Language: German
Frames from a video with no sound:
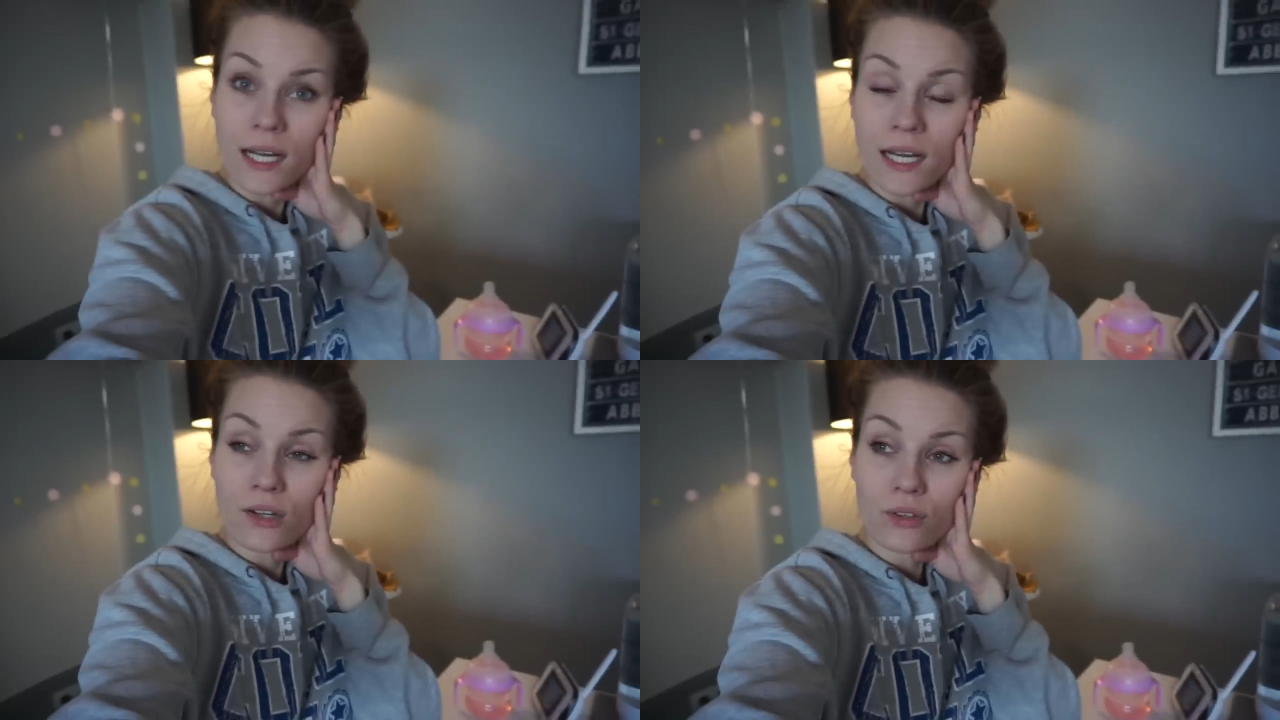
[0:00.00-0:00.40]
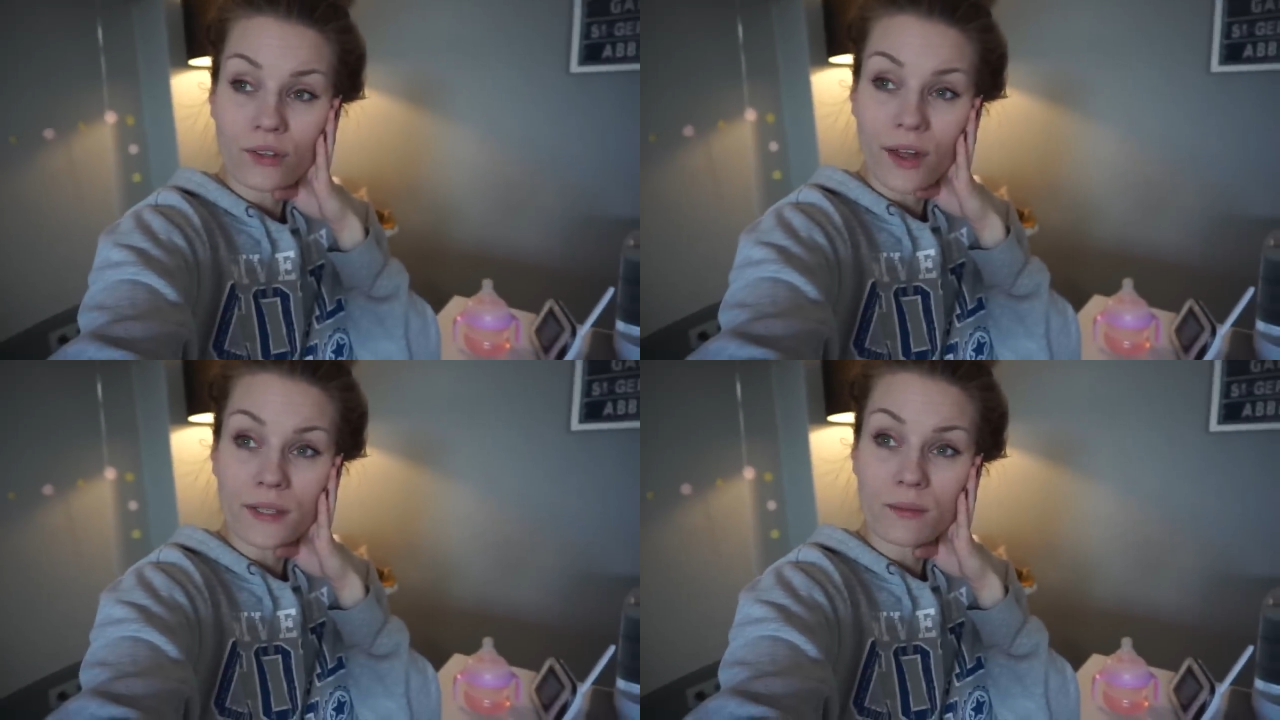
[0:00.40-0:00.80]
Also
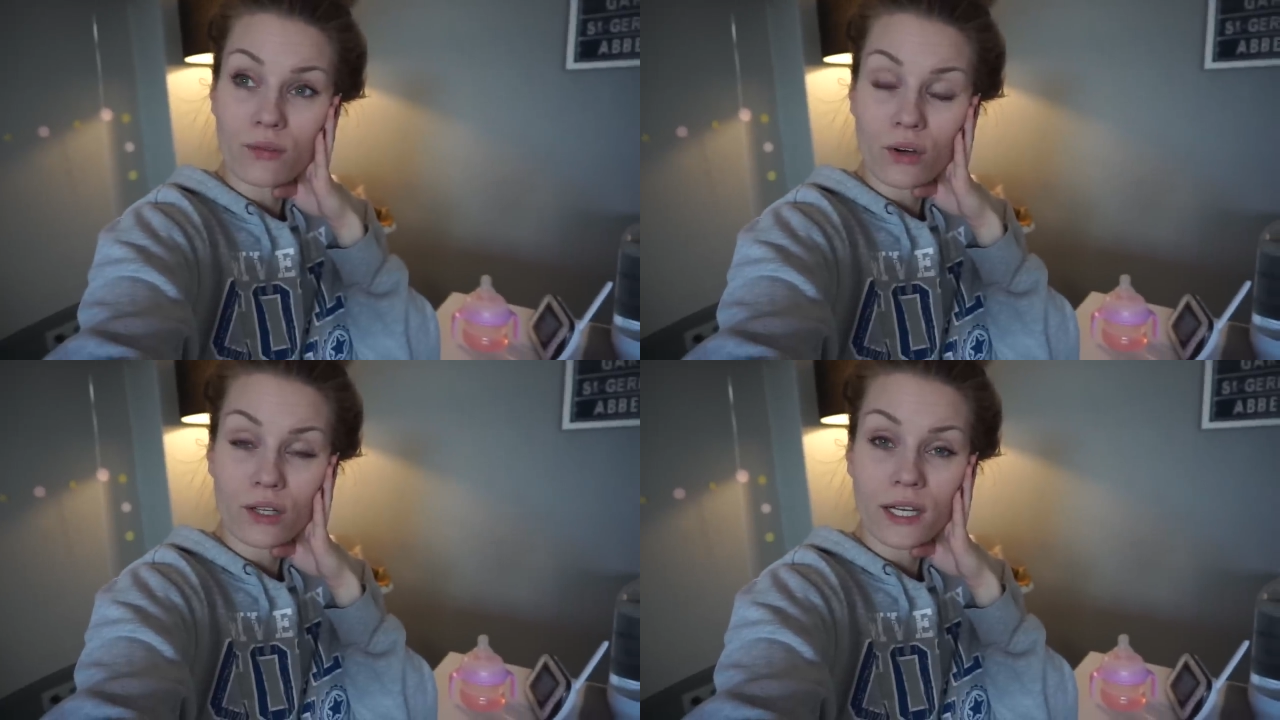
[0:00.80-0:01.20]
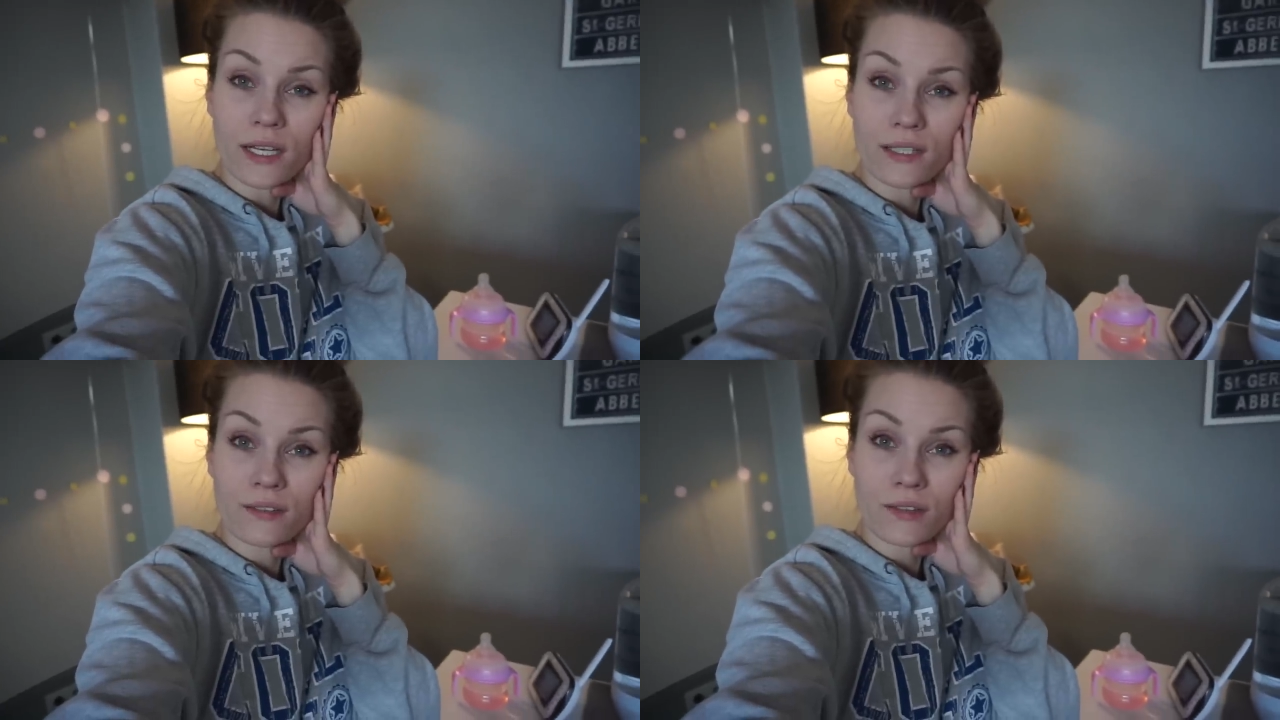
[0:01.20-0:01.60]
seit dem
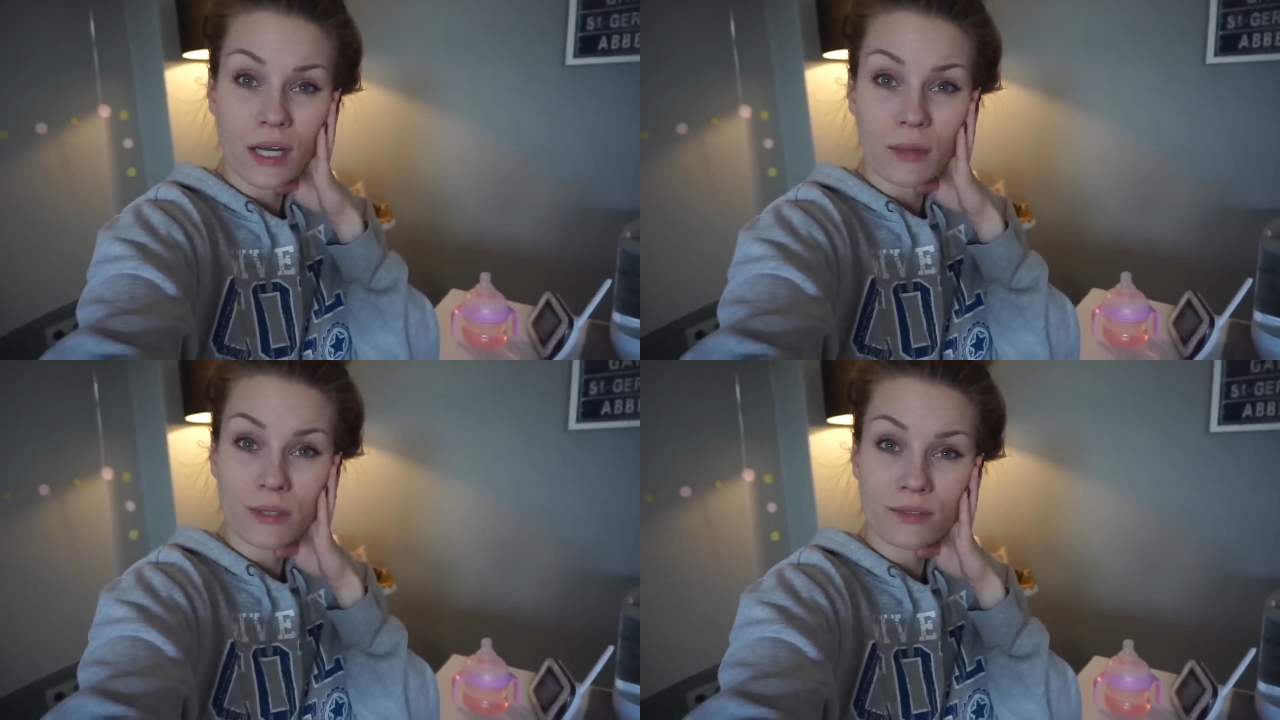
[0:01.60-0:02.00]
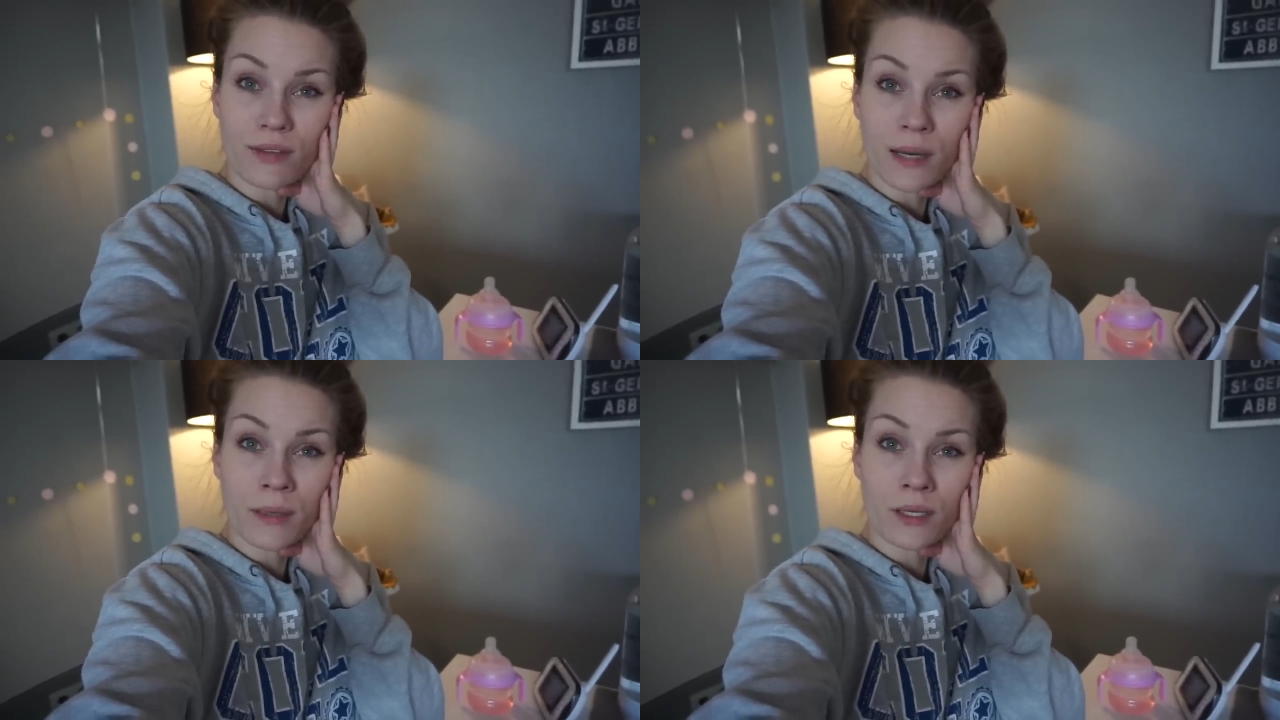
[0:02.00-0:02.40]
Wochenende, glaube ich,
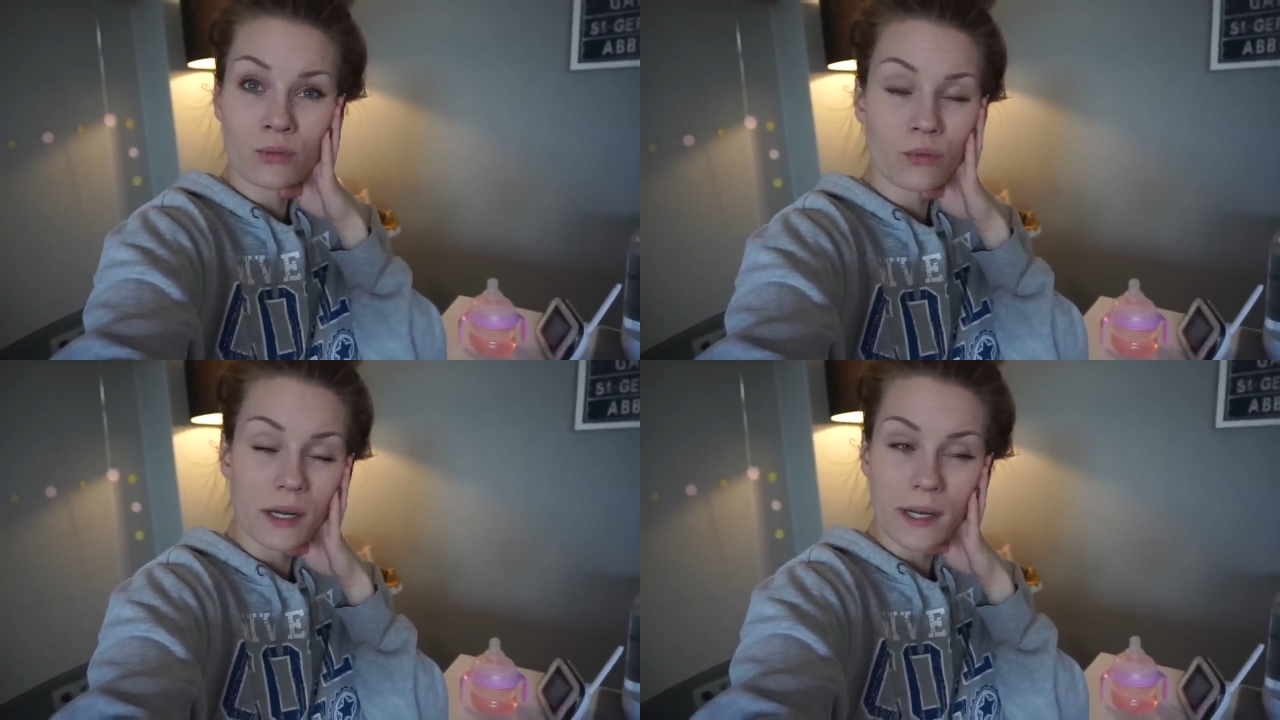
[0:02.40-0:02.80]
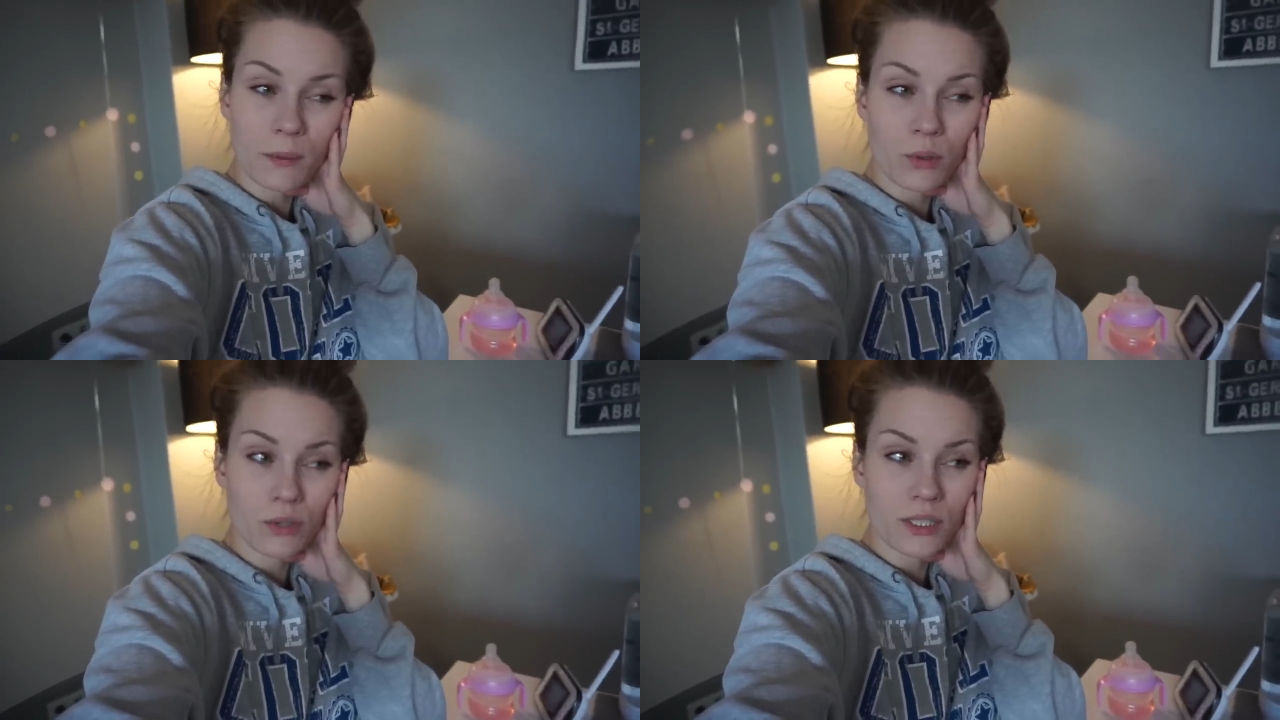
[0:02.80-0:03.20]
war man nur
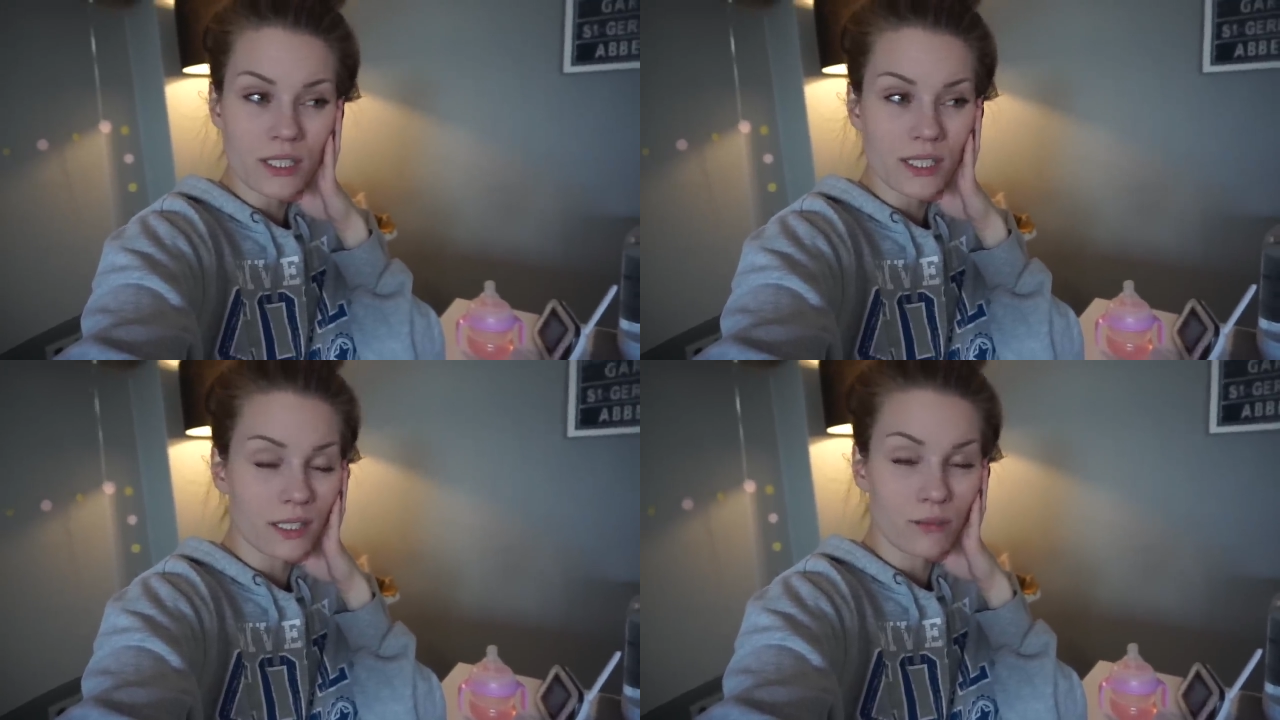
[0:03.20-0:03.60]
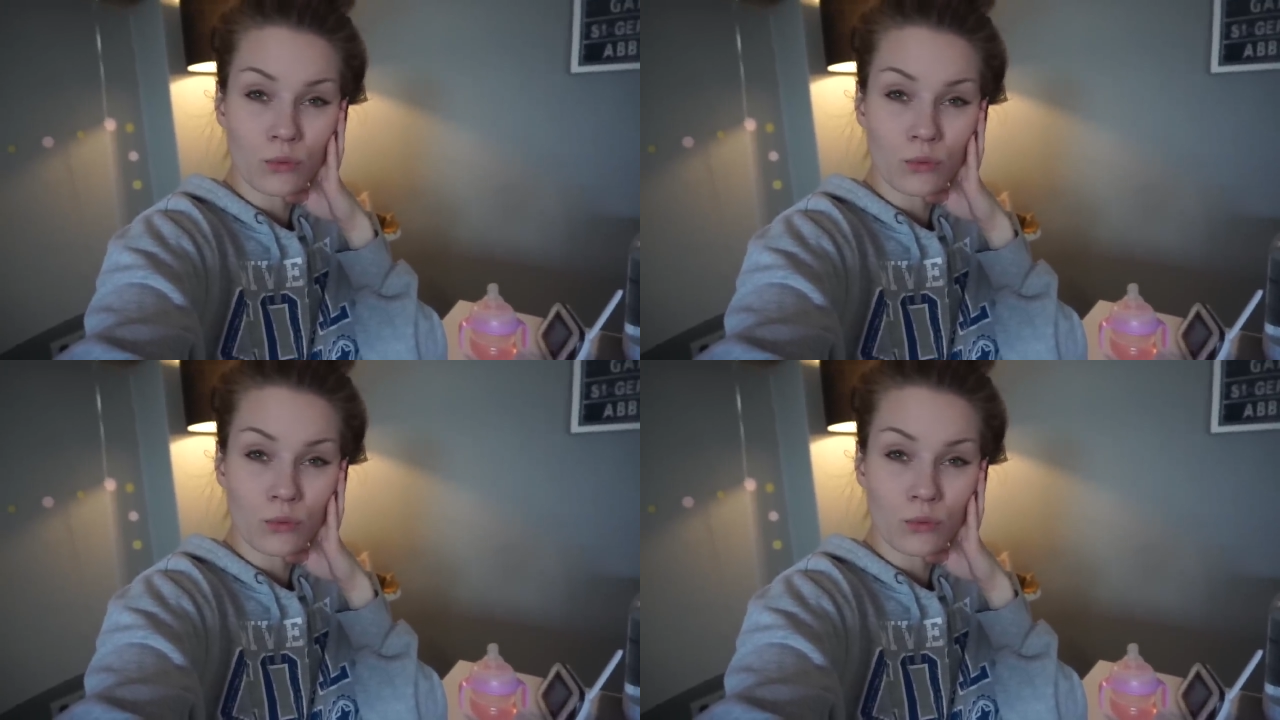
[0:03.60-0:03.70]
am Rotieren.